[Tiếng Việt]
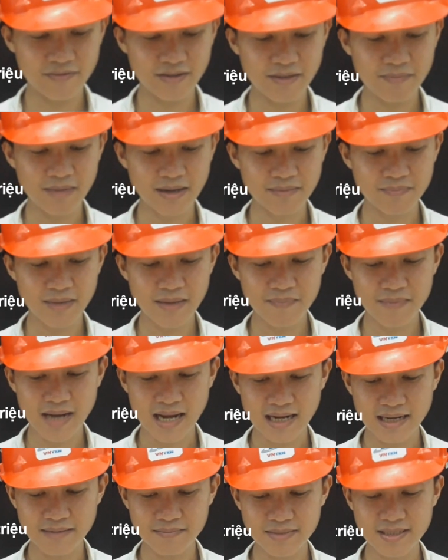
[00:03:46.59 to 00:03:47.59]
phí mặt bếp
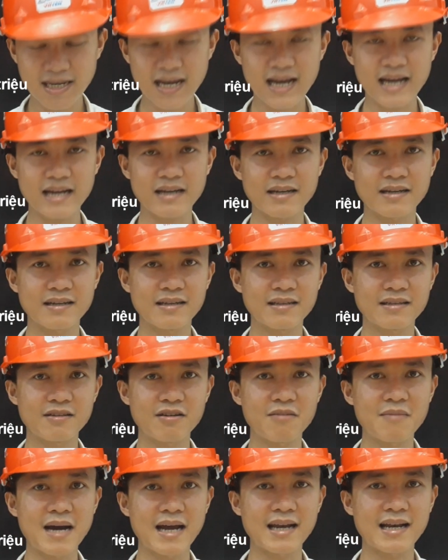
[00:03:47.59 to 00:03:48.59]
đá kim sa
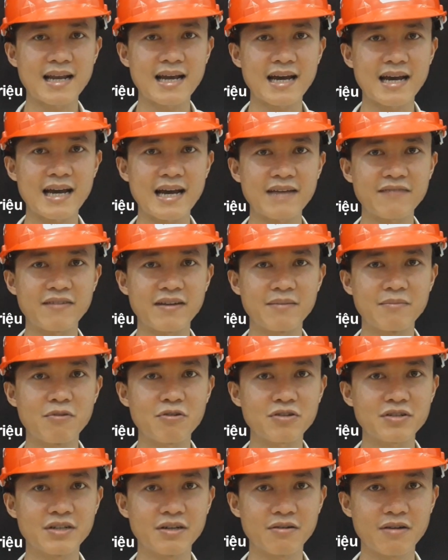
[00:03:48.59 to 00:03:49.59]
cho bạn là hai phẩy
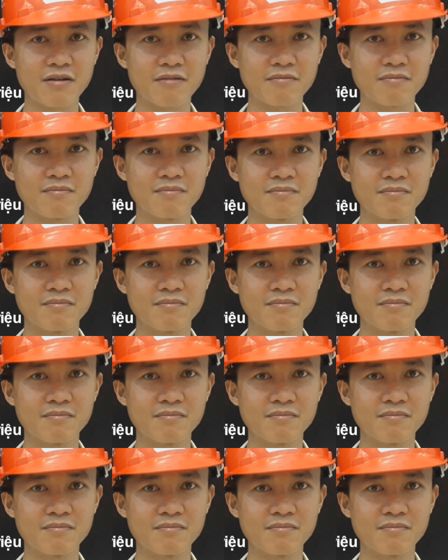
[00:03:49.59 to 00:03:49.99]
một triệu đồng.